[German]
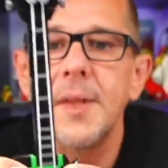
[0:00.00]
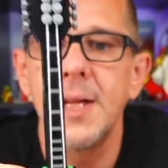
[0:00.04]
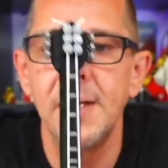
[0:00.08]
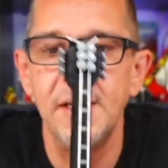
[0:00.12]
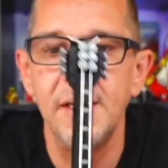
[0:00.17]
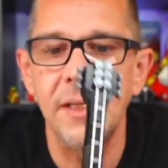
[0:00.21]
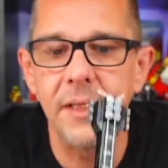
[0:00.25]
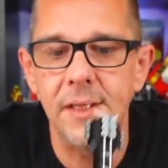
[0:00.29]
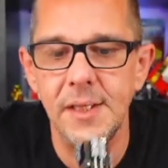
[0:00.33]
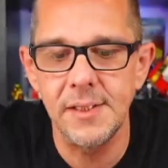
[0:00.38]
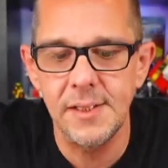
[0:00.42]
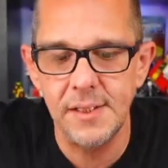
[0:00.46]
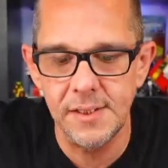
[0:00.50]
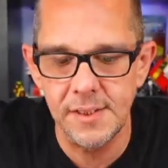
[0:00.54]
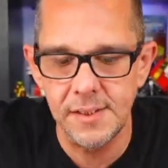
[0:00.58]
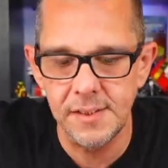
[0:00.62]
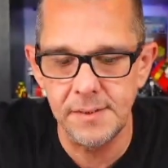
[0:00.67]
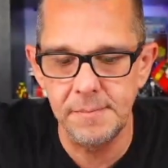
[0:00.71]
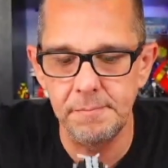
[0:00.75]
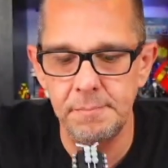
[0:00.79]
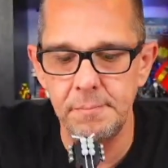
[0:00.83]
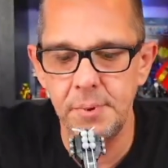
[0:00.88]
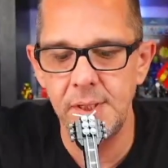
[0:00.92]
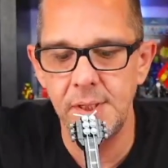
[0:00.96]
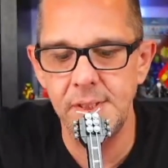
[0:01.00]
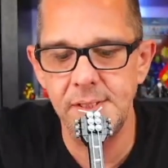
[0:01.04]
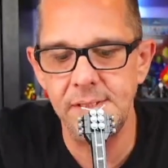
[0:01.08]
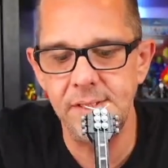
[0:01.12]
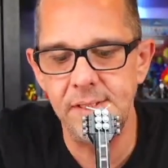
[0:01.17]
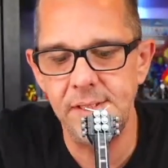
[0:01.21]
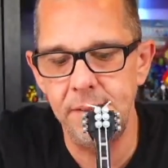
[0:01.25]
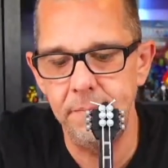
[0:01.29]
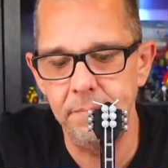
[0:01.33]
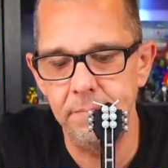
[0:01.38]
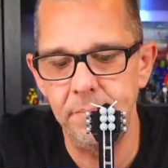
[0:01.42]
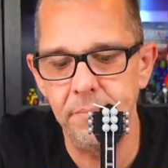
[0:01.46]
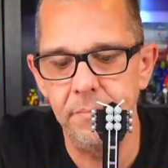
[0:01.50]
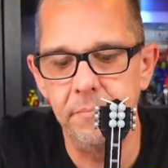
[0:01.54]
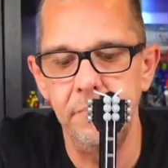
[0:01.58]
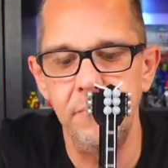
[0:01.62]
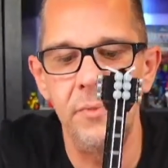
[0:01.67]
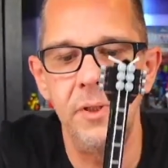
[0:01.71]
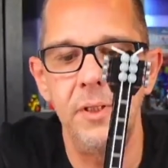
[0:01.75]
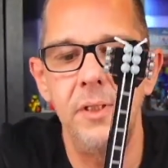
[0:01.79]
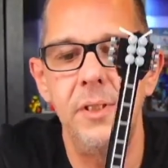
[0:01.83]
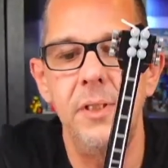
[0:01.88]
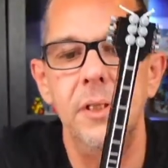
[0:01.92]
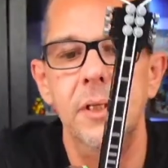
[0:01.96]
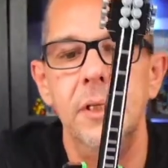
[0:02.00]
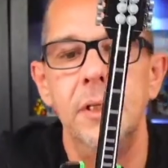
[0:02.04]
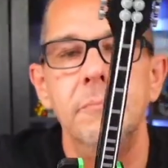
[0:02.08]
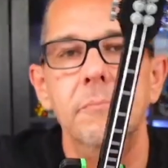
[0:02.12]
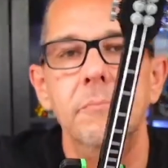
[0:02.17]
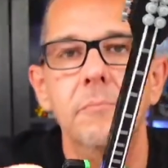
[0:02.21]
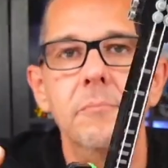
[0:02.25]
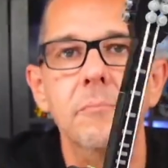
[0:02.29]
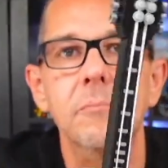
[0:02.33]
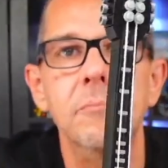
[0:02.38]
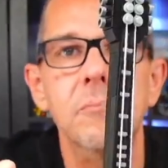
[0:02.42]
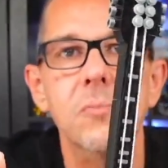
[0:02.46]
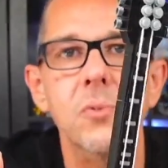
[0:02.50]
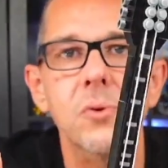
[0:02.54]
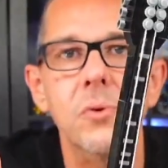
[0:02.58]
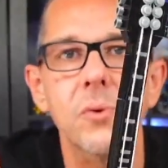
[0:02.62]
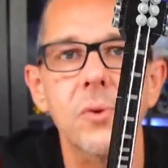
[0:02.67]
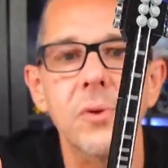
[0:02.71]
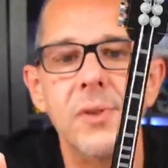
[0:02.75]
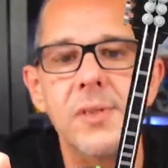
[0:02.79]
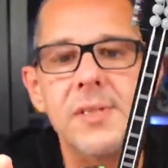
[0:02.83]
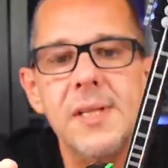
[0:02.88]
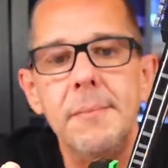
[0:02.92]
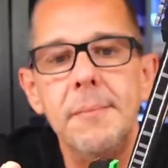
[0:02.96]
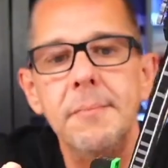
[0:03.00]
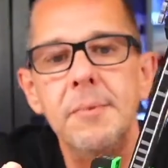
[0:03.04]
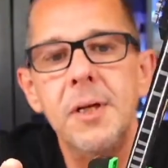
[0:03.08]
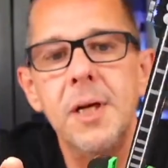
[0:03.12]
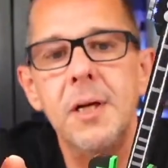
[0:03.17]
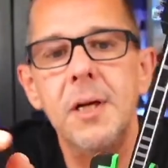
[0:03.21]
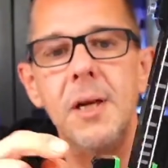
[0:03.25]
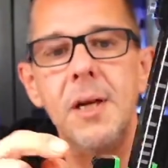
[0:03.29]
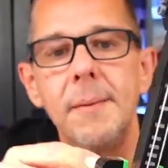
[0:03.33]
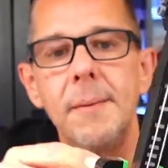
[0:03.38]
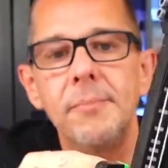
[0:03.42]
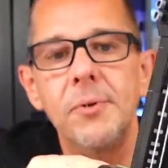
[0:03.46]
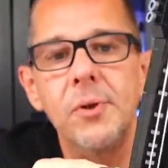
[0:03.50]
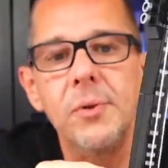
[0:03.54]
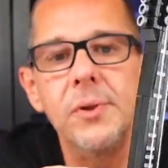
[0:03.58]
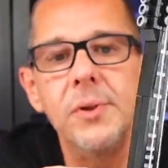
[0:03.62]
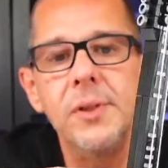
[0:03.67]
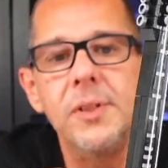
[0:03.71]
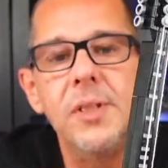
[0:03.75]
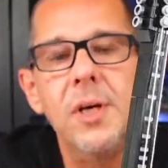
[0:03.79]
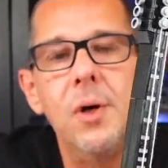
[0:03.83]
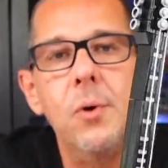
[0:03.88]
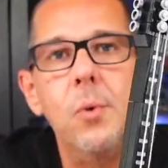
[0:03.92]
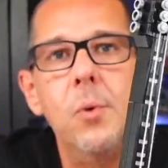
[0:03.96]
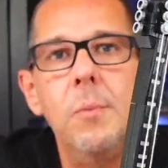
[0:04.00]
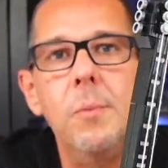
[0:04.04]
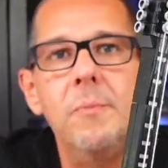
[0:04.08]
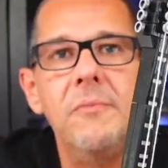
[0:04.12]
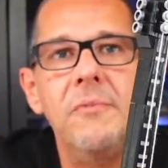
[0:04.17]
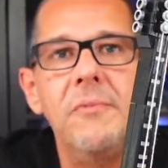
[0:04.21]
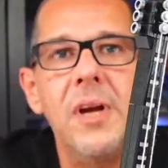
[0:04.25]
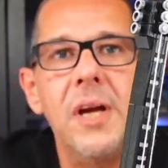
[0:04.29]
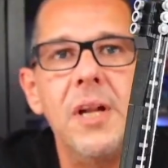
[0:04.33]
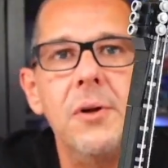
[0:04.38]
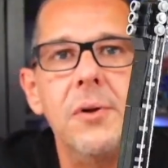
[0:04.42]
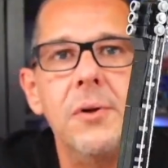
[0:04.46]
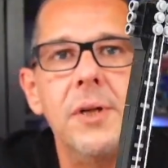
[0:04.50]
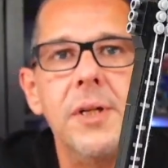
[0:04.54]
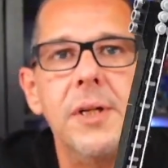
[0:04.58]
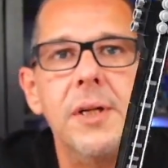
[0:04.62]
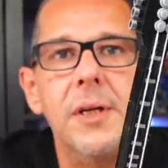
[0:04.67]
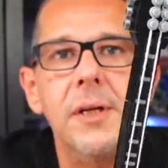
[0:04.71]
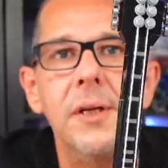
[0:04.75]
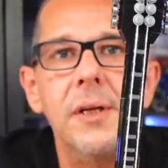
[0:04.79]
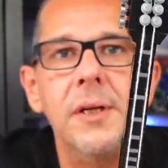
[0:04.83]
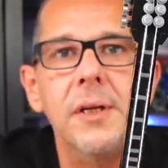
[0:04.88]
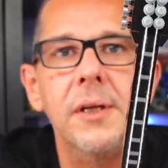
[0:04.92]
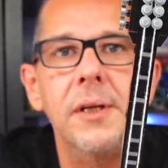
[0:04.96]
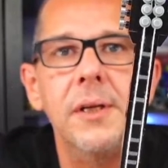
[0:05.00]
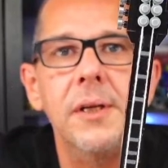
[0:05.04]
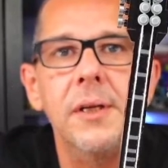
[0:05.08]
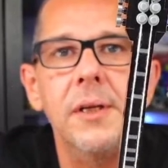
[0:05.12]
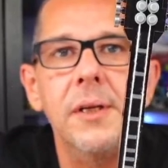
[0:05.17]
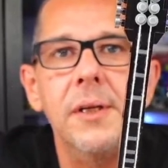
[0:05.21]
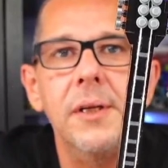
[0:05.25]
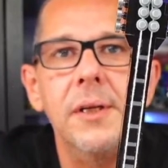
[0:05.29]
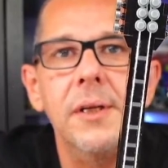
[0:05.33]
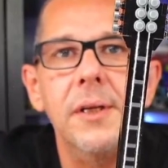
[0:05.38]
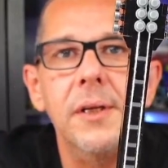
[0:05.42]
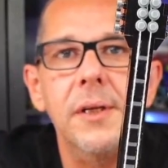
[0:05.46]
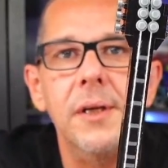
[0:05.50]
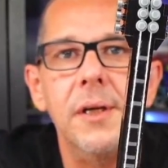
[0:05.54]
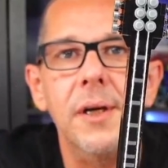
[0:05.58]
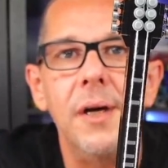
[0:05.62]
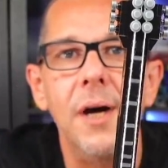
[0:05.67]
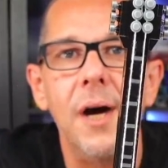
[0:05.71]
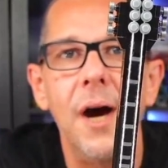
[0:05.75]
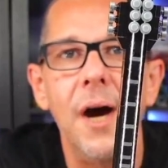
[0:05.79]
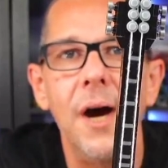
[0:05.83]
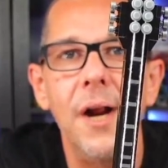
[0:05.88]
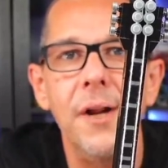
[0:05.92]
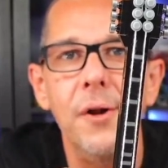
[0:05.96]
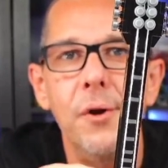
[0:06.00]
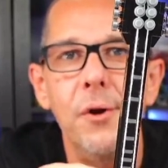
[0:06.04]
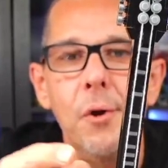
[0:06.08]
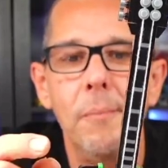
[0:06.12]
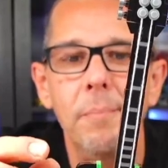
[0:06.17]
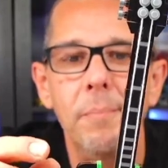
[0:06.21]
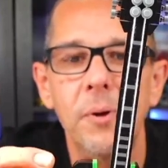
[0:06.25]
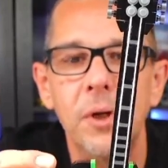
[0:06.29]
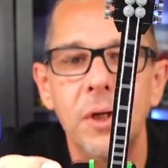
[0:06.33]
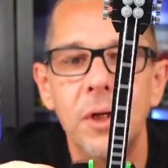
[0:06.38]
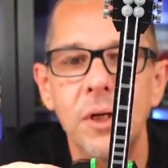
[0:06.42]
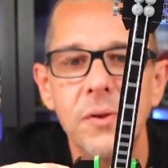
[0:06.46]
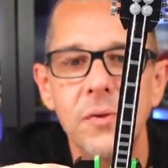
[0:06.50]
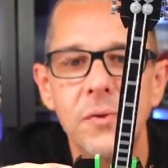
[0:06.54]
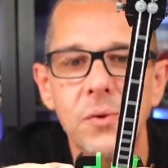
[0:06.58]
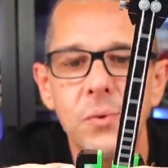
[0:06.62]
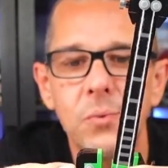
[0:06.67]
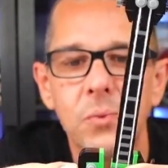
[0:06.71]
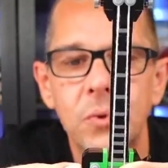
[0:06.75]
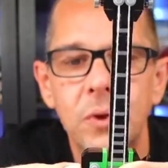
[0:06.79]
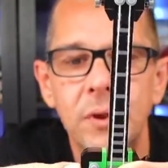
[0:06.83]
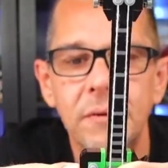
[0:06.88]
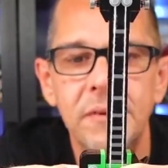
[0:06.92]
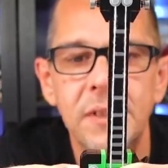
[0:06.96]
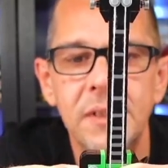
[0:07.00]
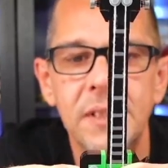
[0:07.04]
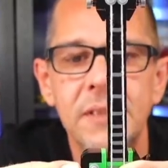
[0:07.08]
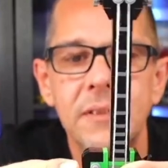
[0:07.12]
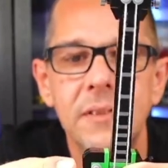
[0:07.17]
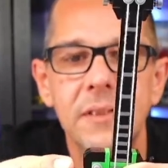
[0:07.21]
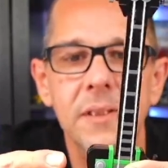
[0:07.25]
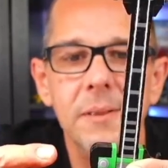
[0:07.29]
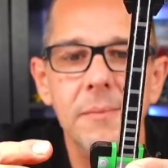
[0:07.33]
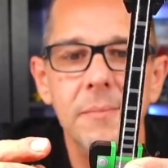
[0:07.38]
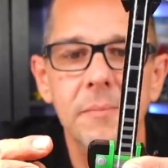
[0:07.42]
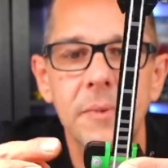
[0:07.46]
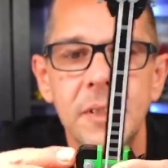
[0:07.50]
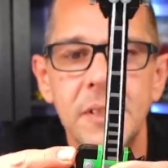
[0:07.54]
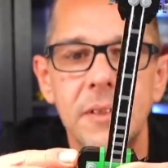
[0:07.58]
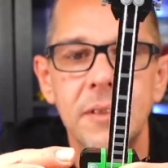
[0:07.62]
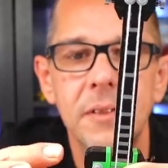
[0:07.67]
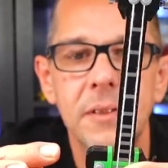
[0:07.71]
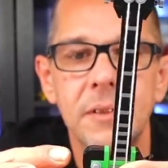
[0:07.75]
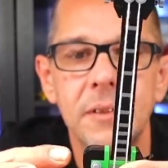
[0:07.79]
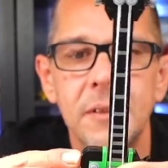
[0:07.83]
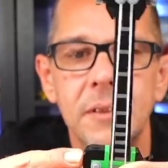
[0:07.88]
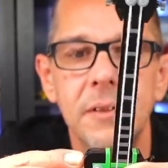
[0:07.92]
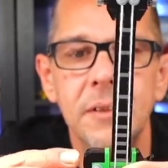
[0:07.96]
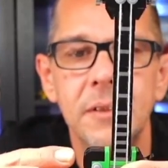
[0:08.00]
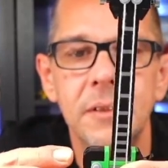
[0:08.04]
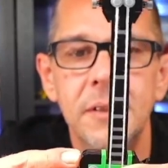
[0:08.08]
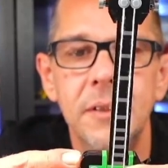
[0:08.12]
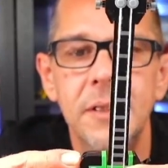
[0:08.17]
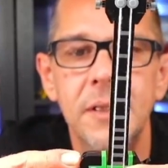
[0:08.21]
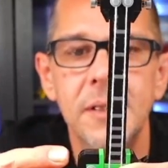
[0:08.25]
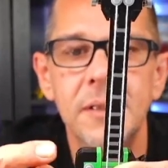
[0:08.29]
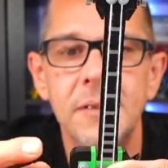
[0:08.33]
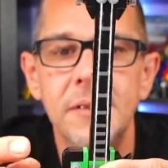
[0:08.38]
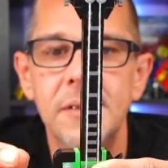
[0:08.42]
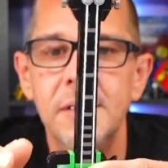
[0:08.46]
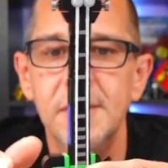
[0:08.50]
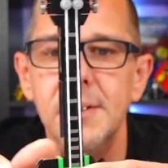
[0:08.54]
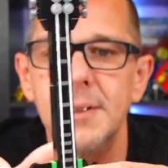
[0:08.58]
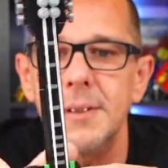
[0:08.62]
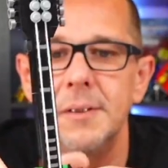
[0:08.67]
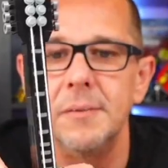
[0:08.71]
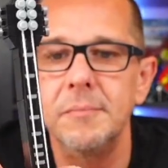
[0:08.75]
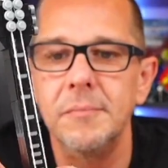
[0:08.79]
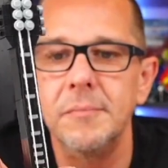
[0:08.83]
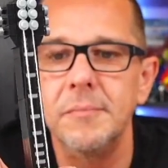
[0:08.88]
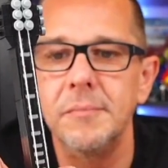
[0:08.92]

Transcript: dass es im Prinzip hier so zusammengeklappt und hier oben wäre noch eine, eine Noppe ganz gut gewesen, damit das hier